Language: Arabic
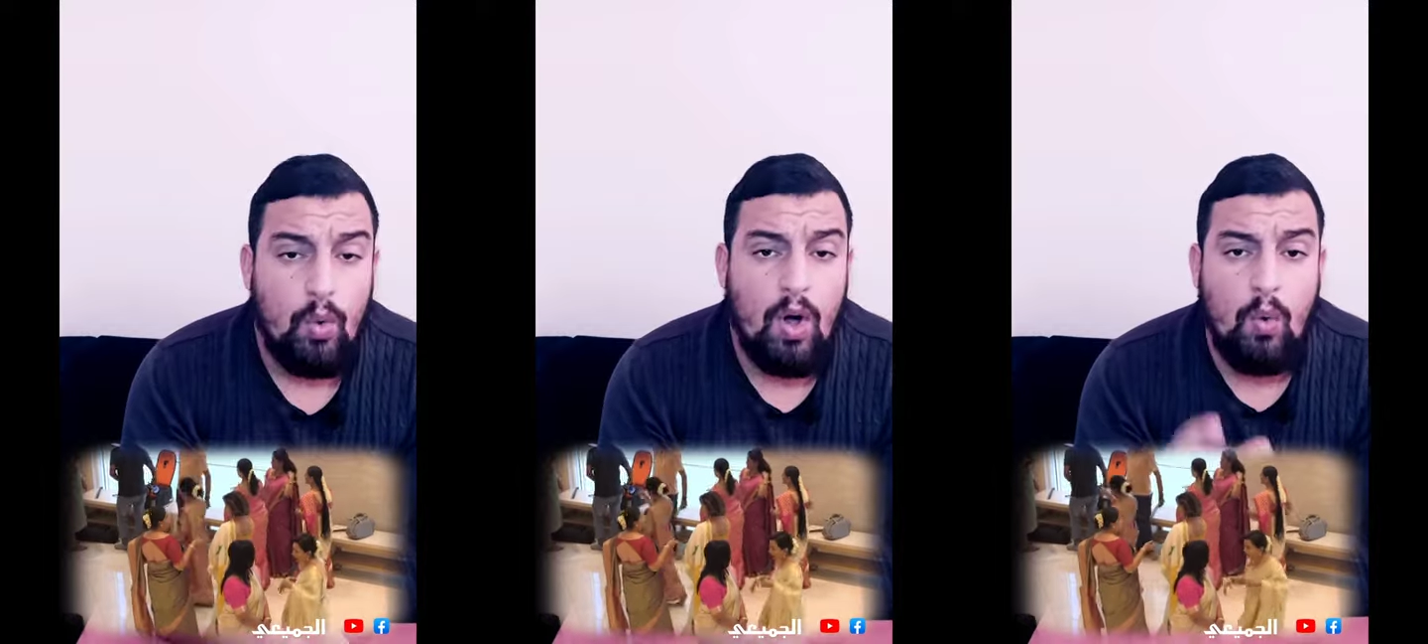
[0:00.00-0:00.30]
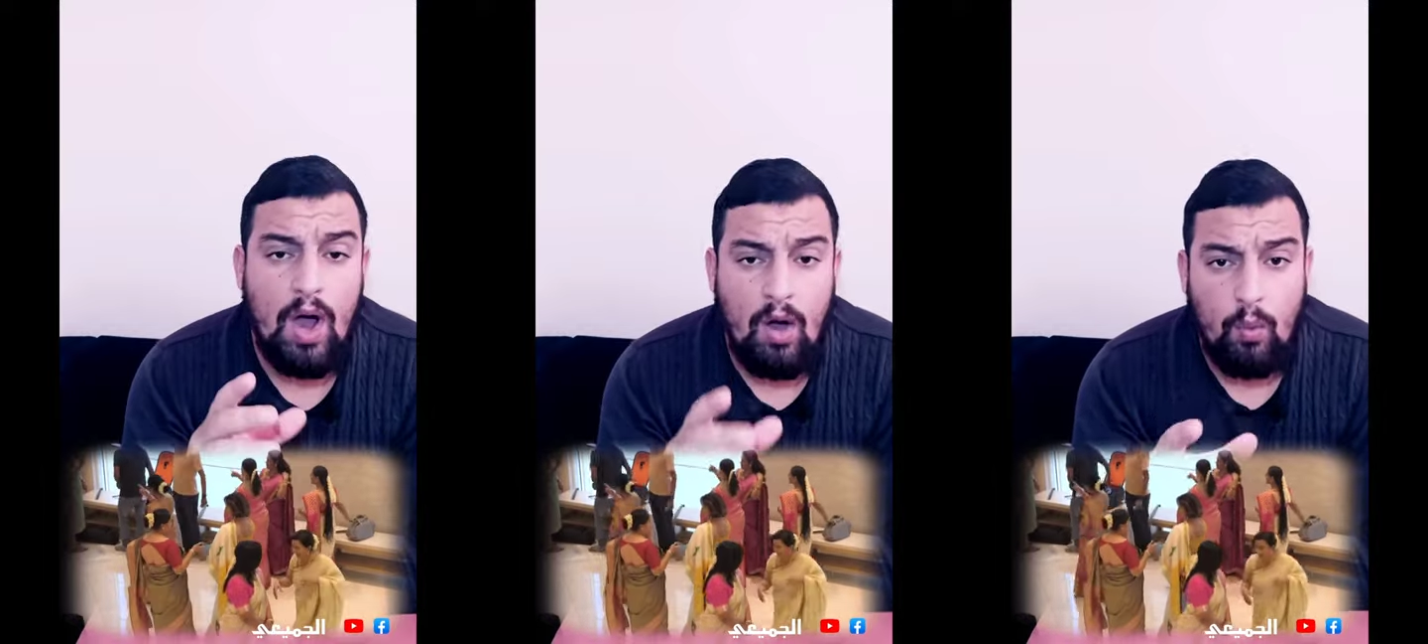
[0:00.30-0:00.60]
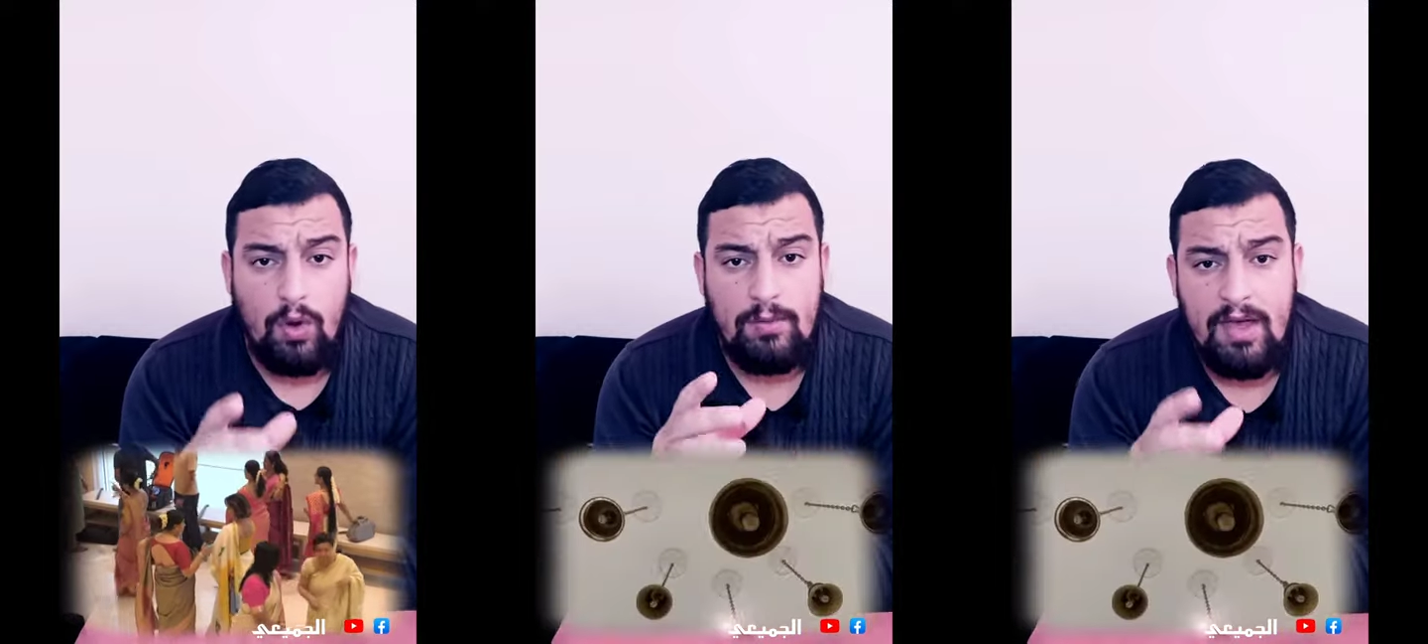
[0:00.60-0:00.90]
وهو
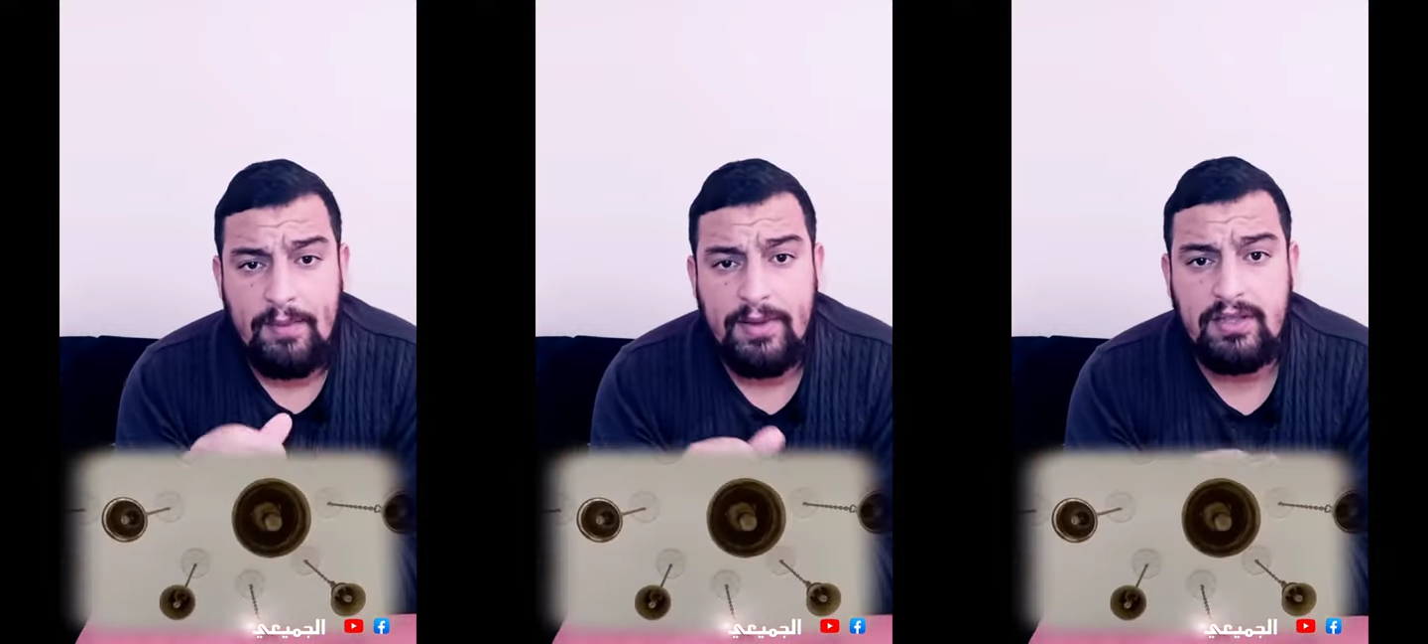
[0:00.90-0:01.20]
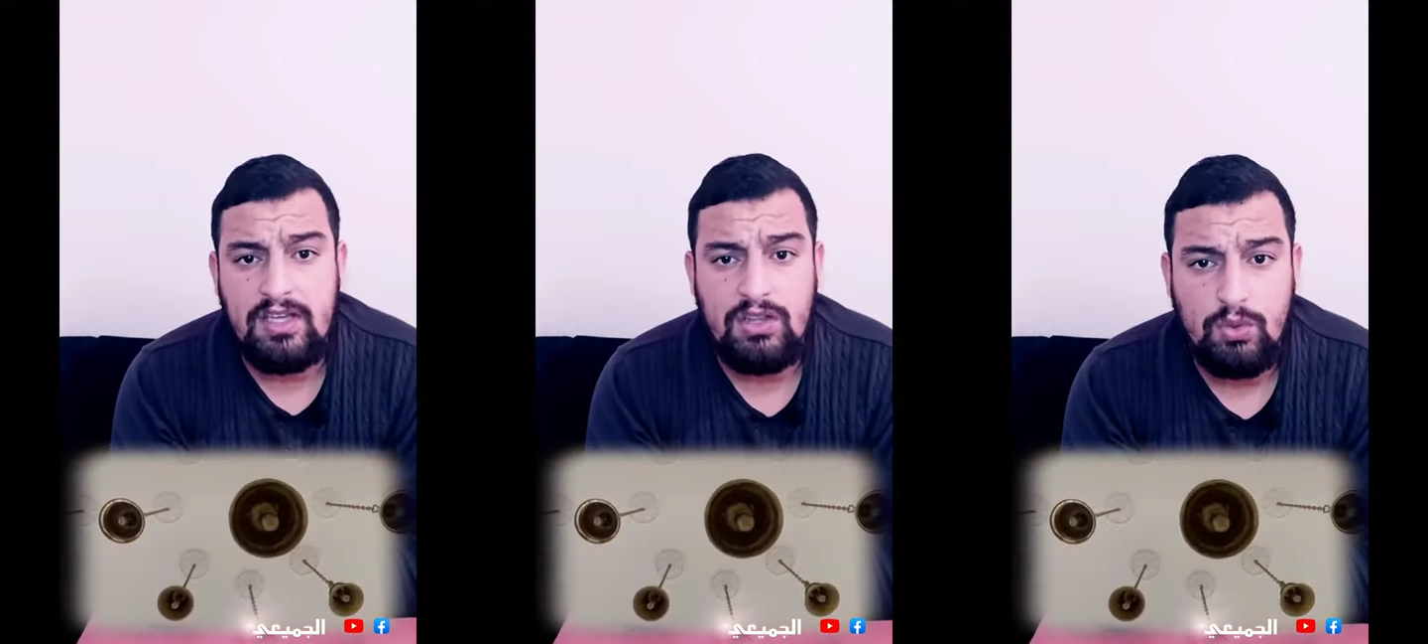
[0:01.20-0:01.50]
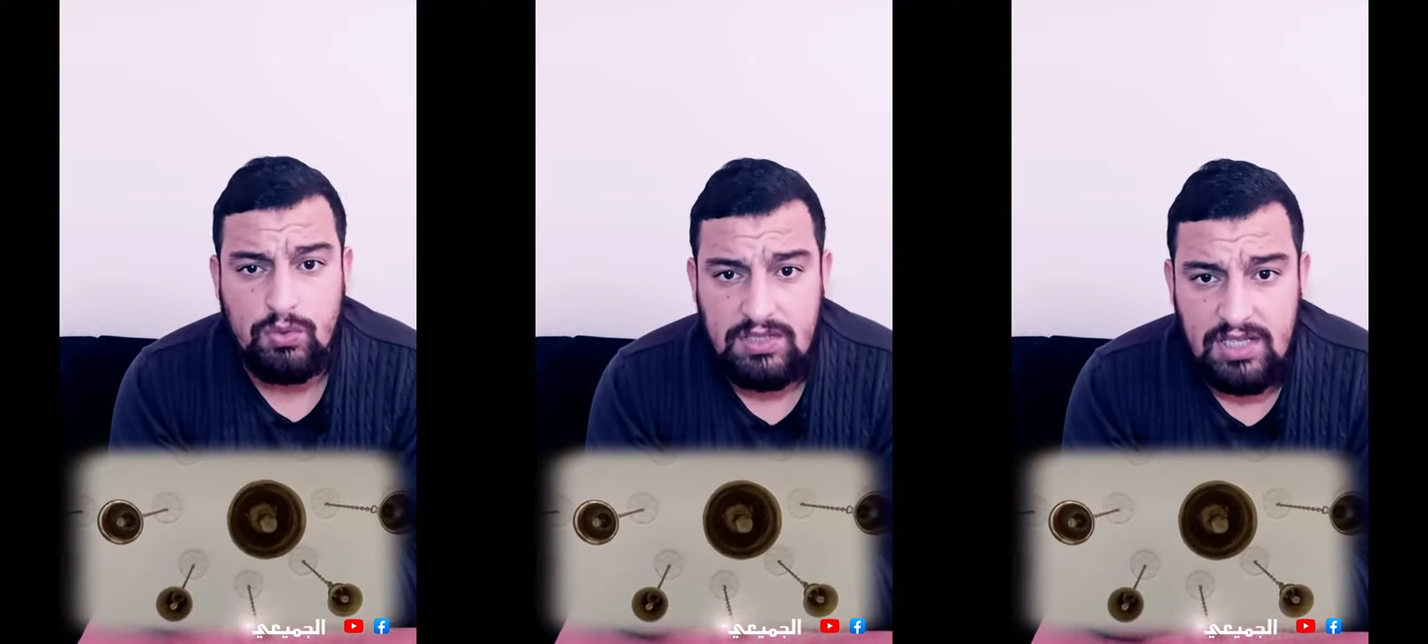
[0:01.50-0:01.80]
أول معبد
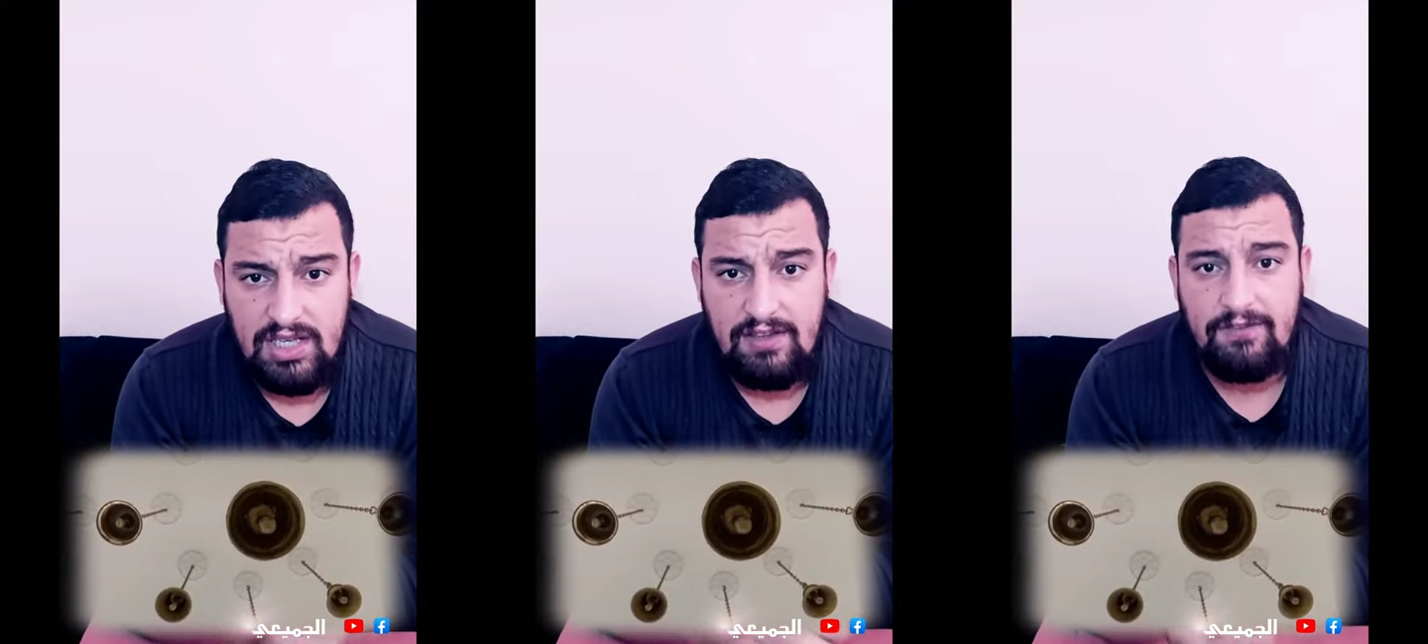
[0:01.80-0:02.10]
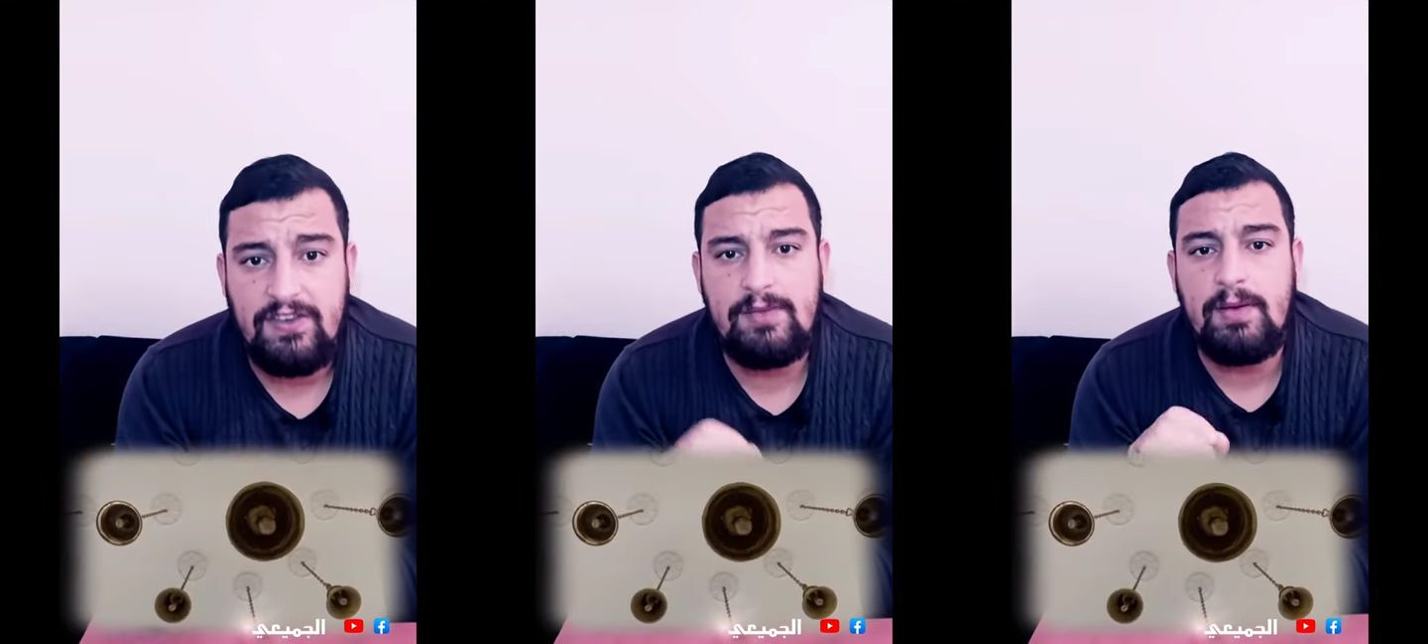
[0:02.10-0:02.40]
هندوسي في